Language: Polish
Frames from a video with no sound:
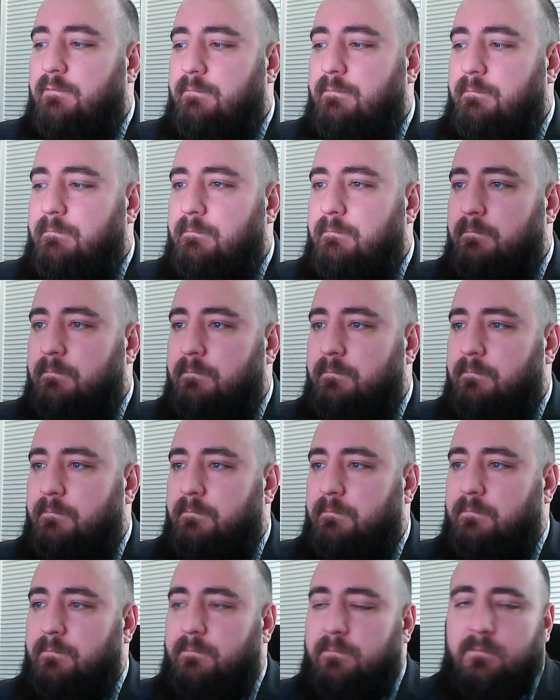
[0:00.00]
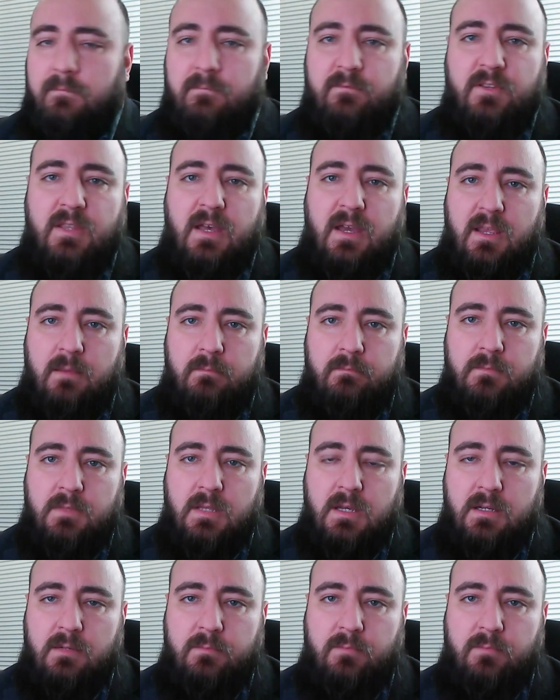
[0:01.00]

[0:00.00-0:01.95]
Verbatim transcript: mm, wynajem, tak?